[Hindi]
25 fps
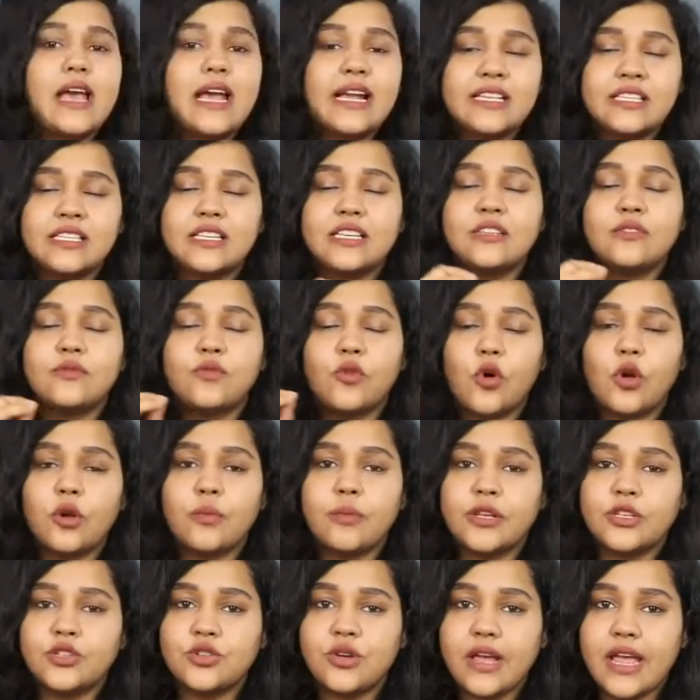नेक्स्ट नेक्स्ट इस
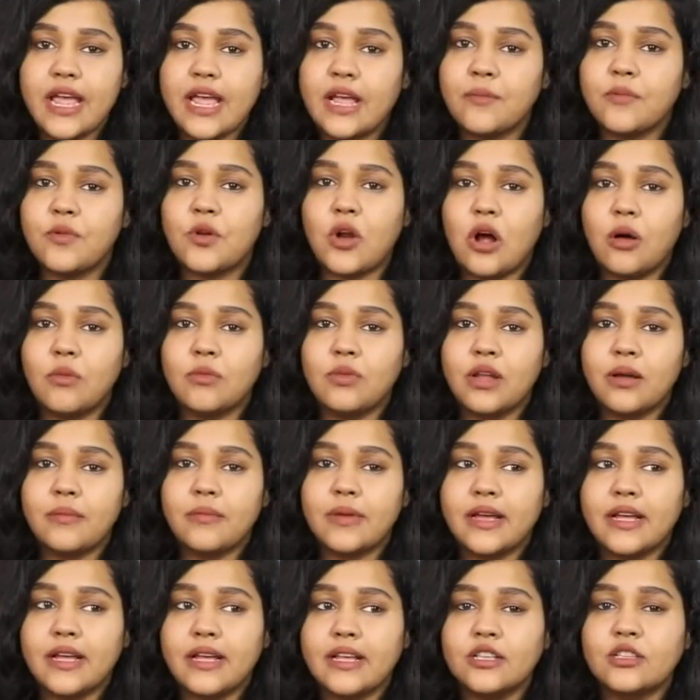फ़ोन में जो एक
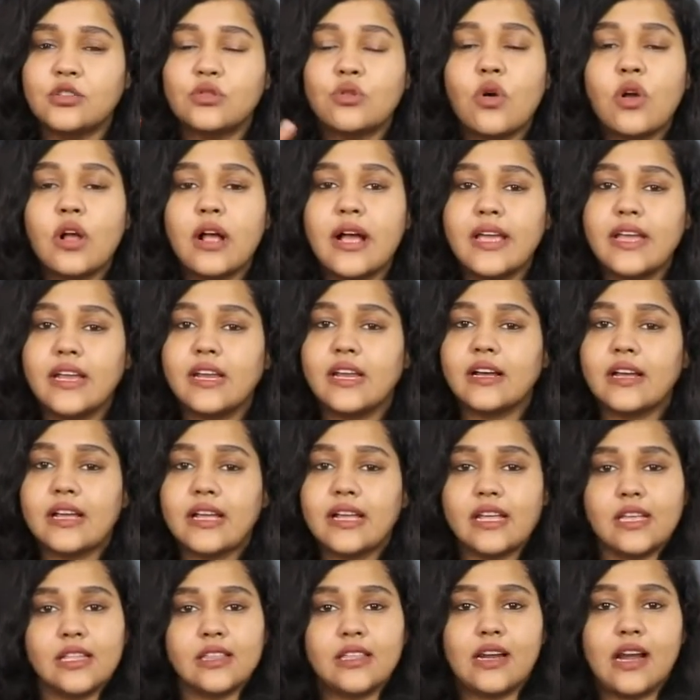प्रॉब्लम है इसको कहीं ना
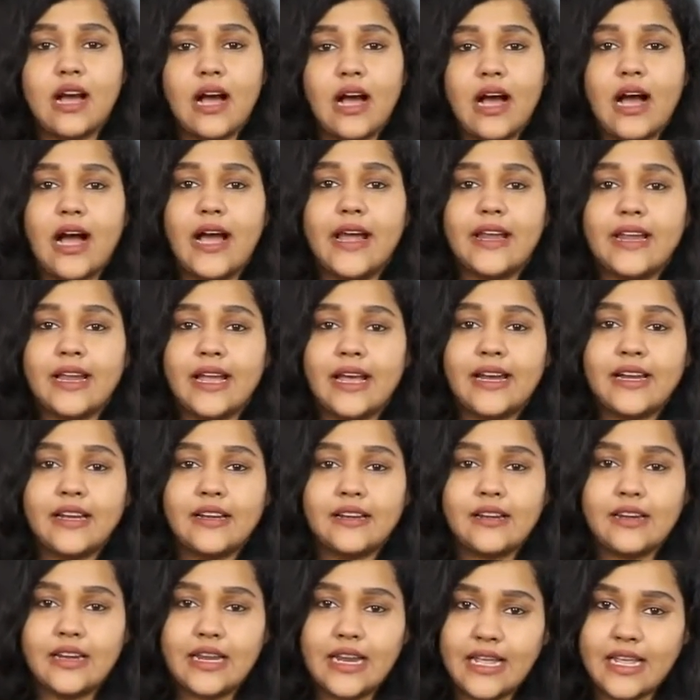कहीं इतना
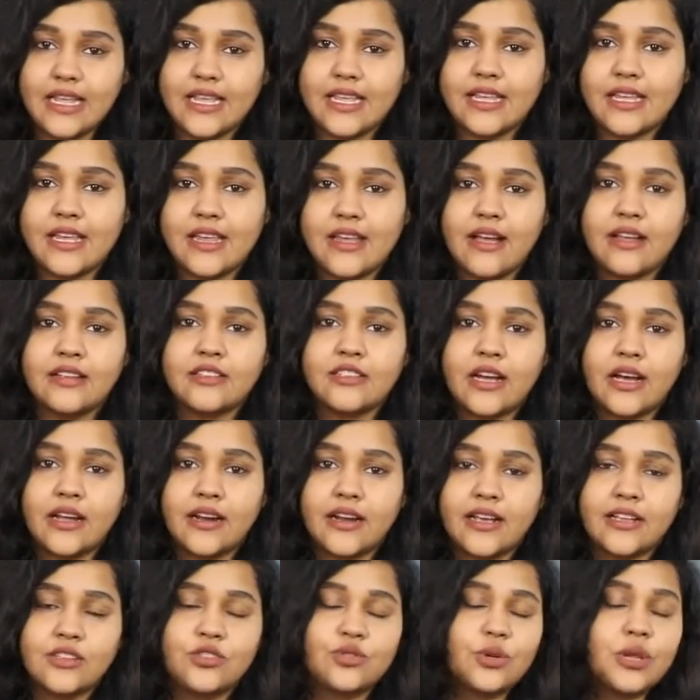हाईलाइट नहीं किया जा
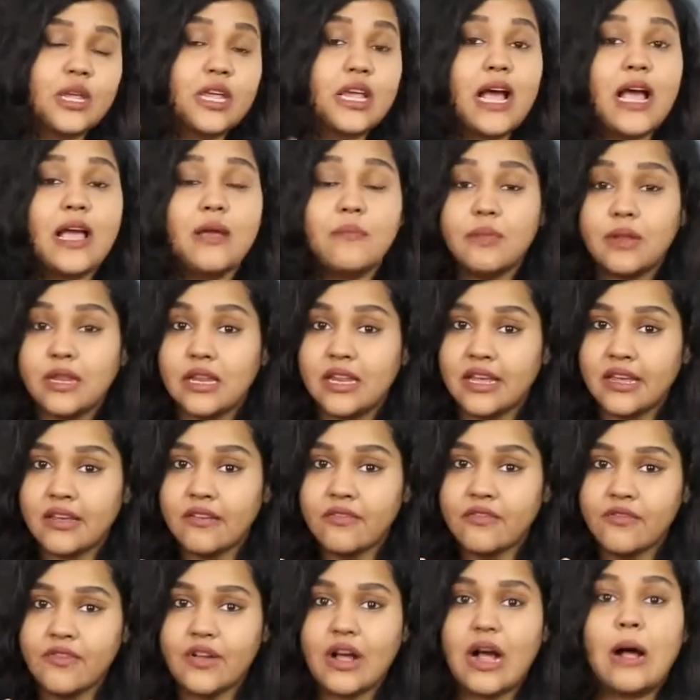रहा है जो कि आई
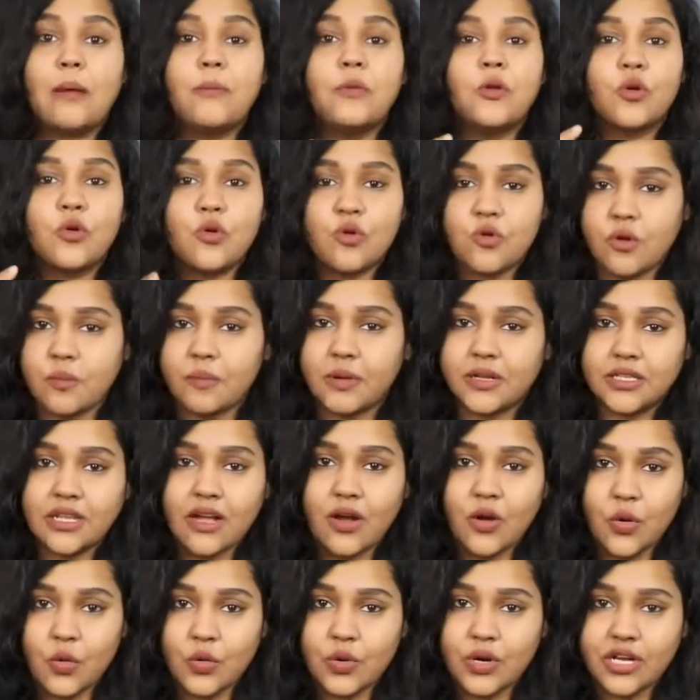बिलीव आप लोगों को
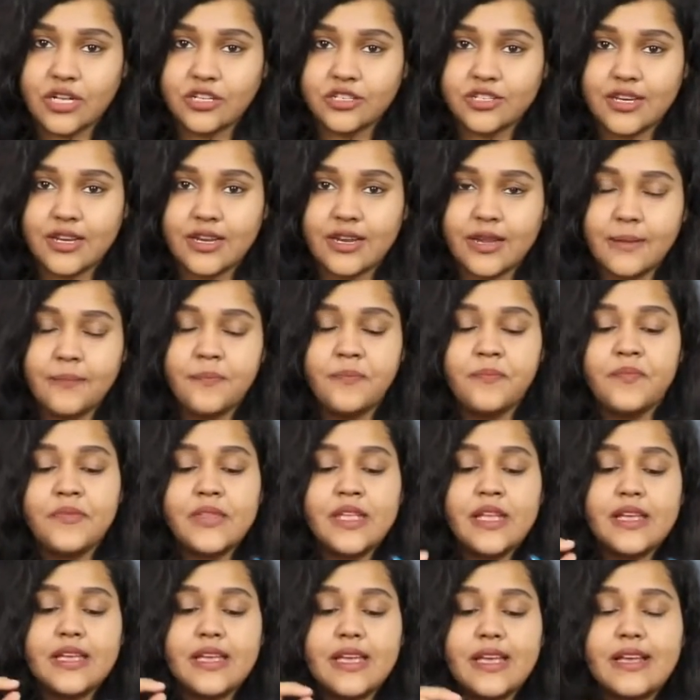पता होना चाहिए
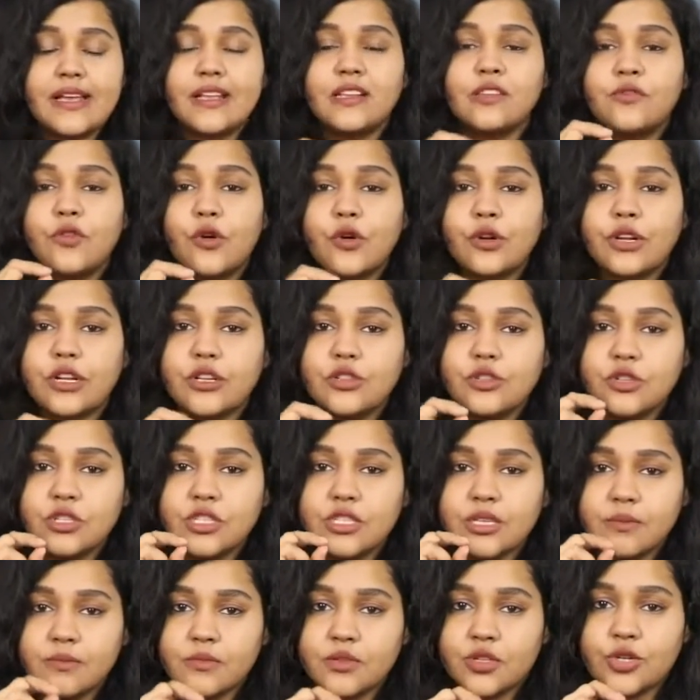कि इस फ़ोन का जो
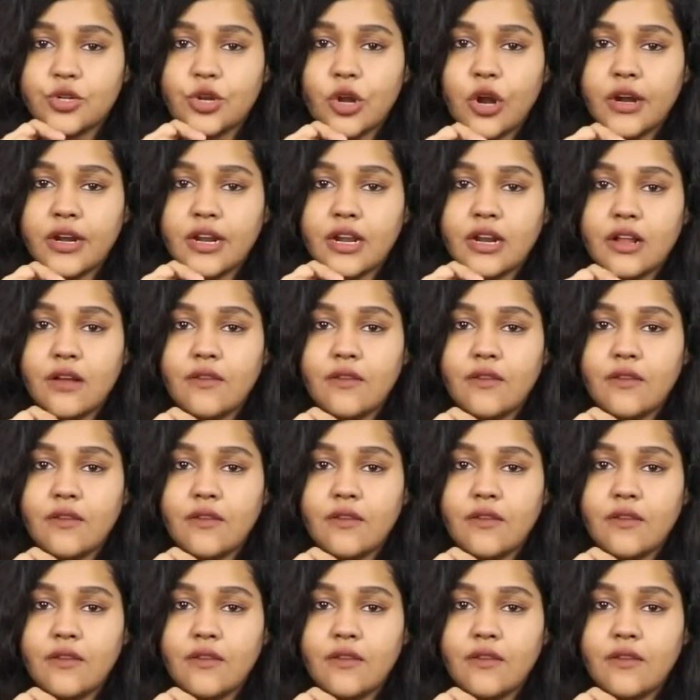सिम स्लॉट